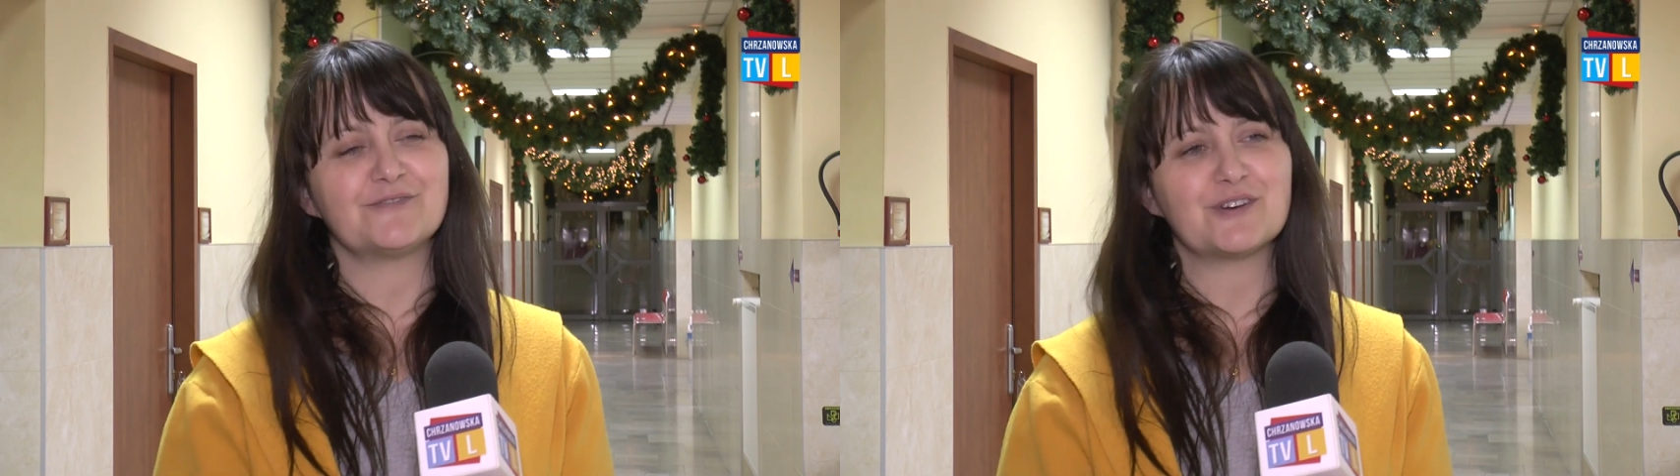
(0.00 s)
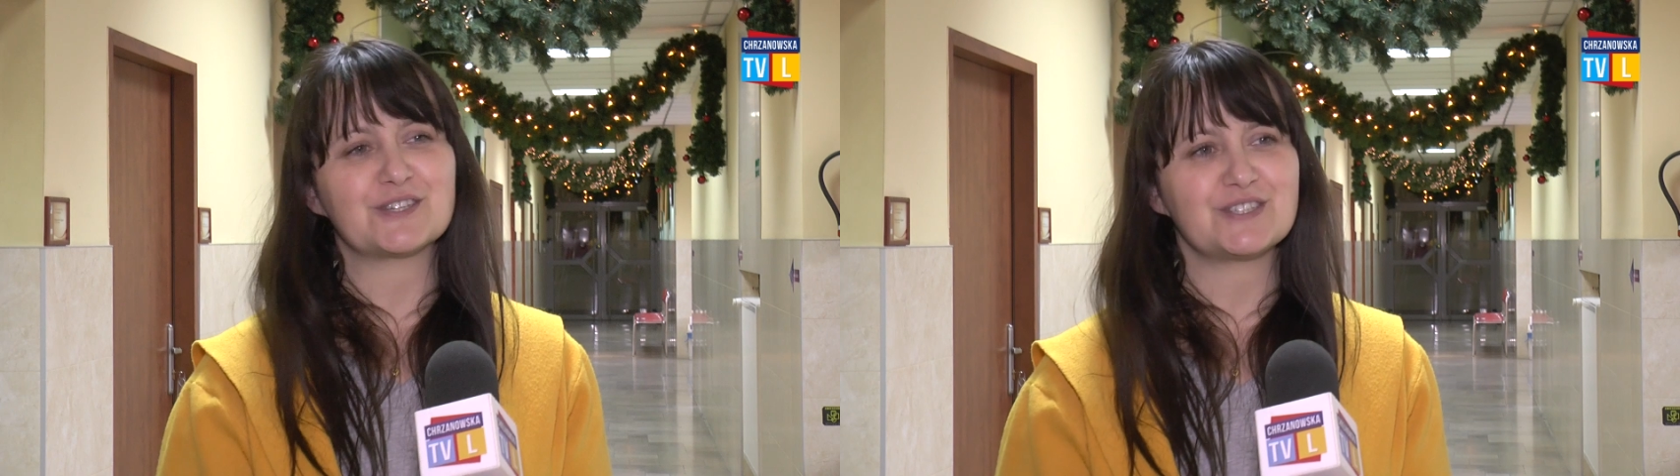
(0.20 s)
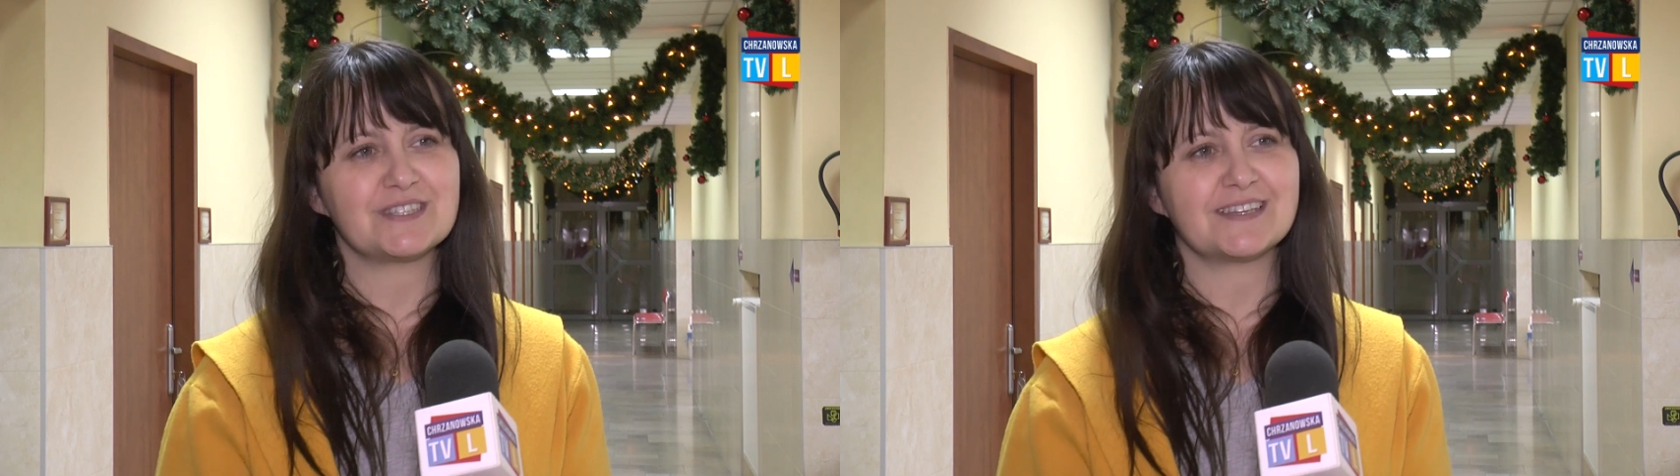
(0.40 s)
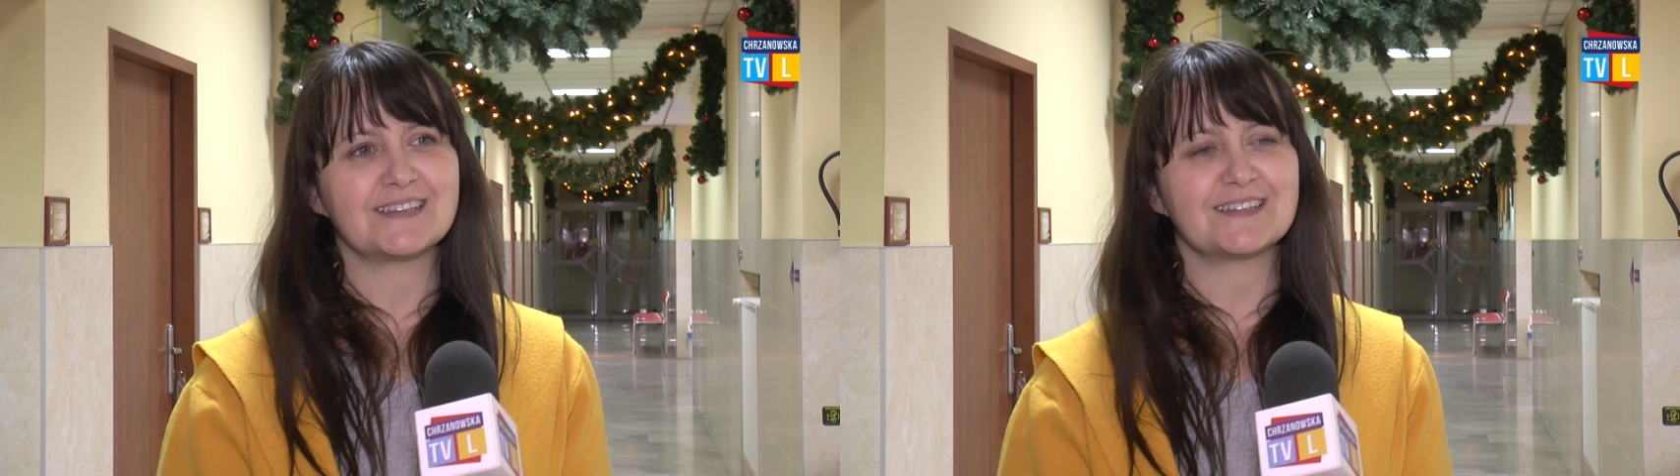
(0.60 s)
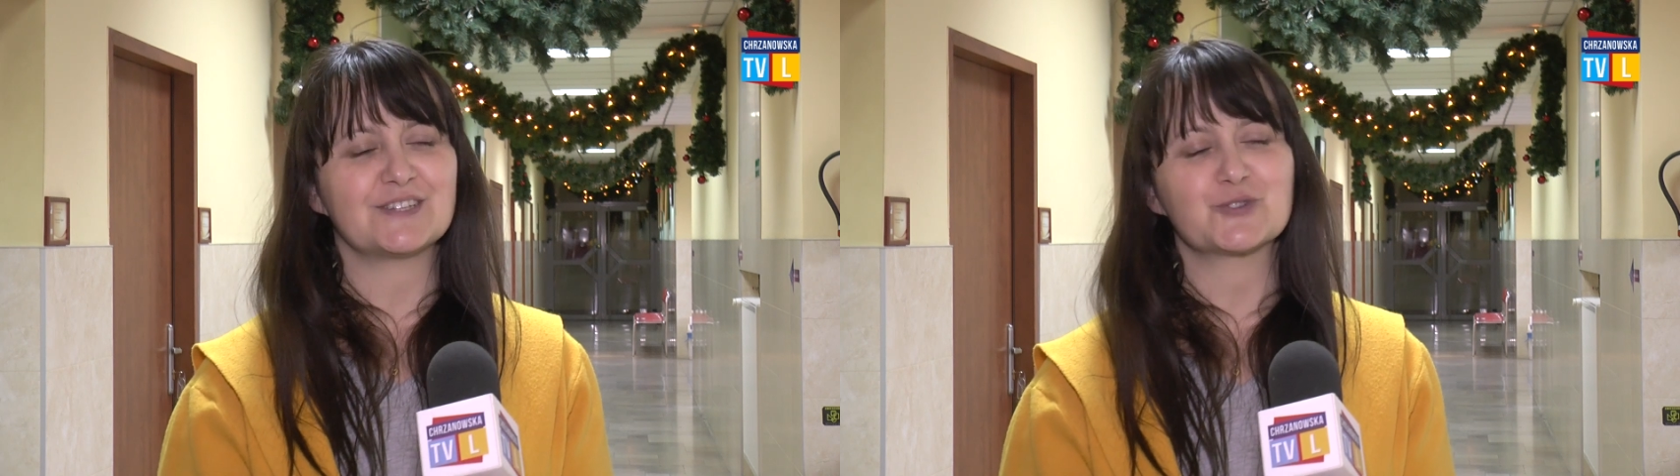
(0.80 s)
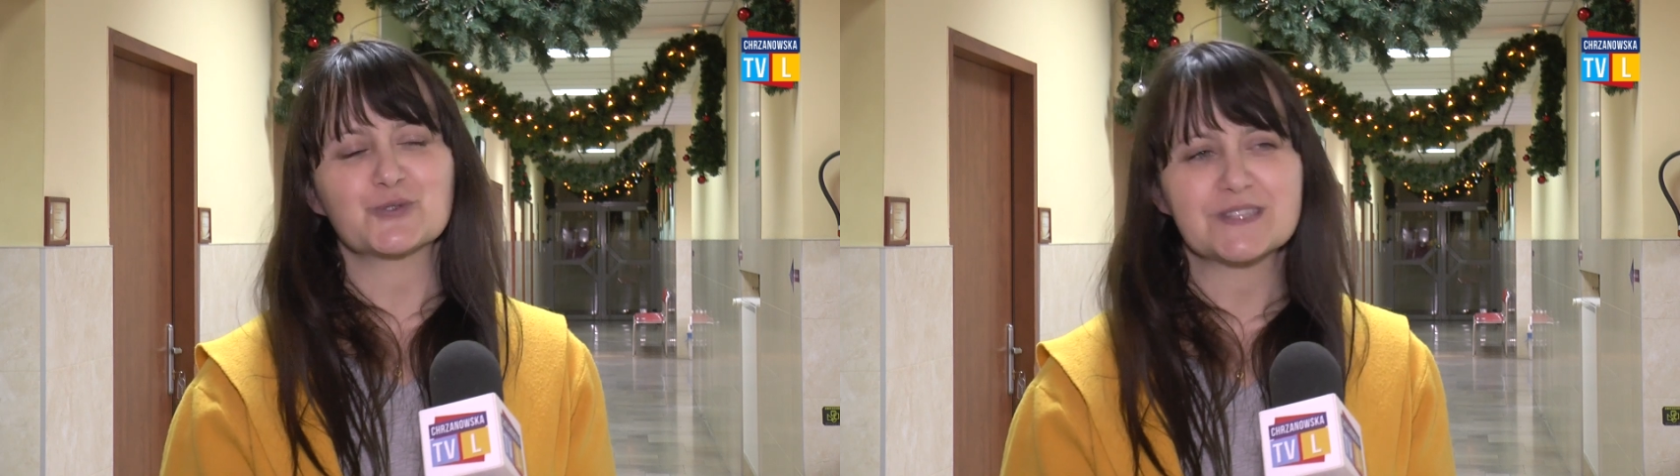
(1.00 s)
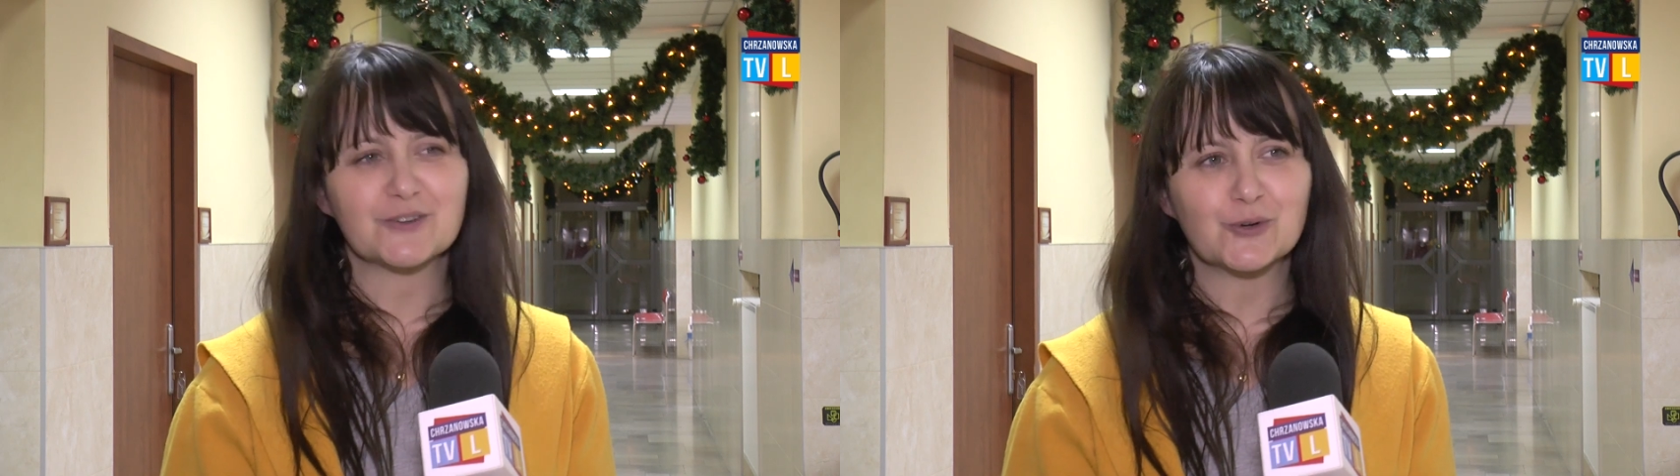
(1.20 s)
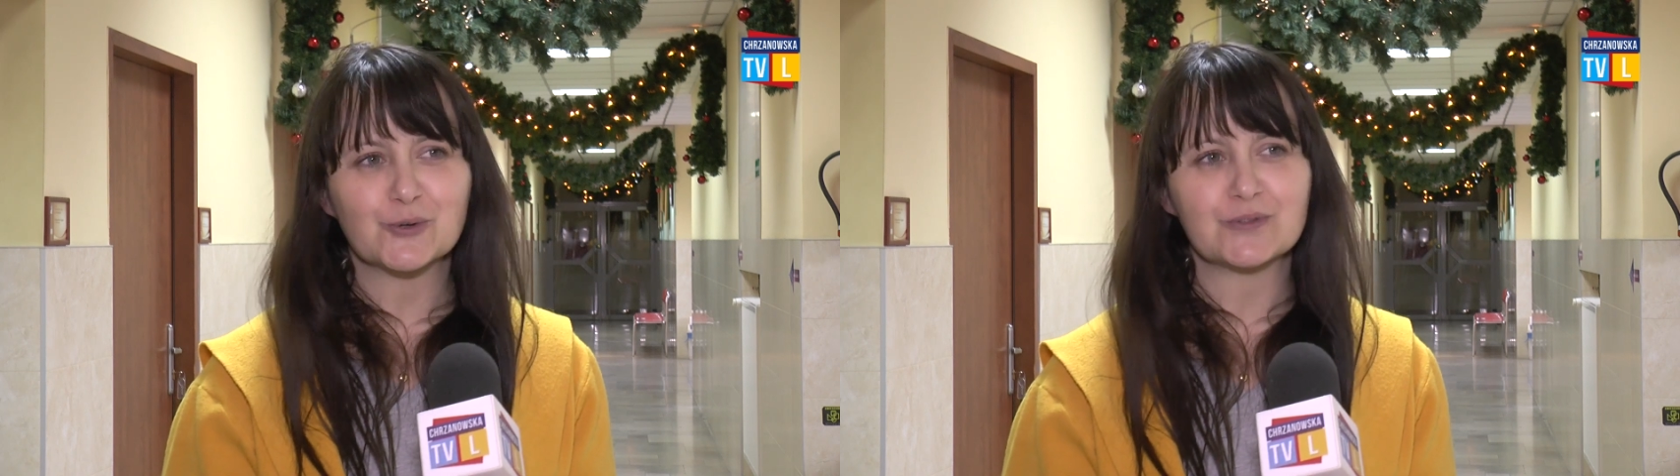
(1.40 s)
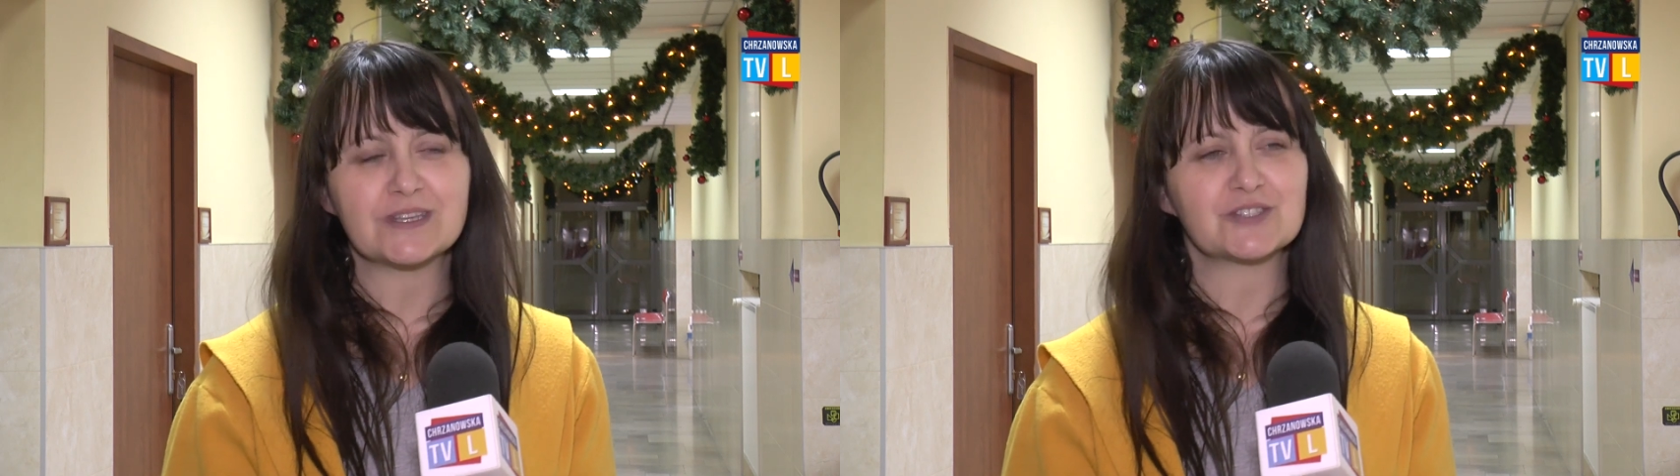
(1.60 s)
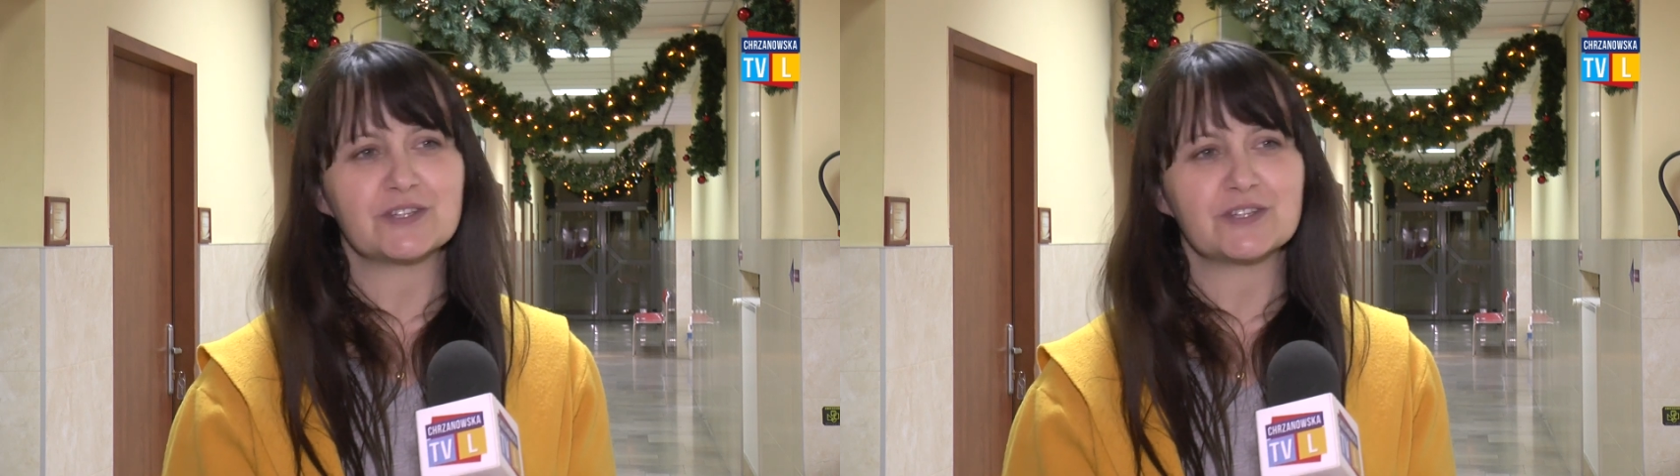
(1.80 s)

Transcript: właśnie 6 grudnia,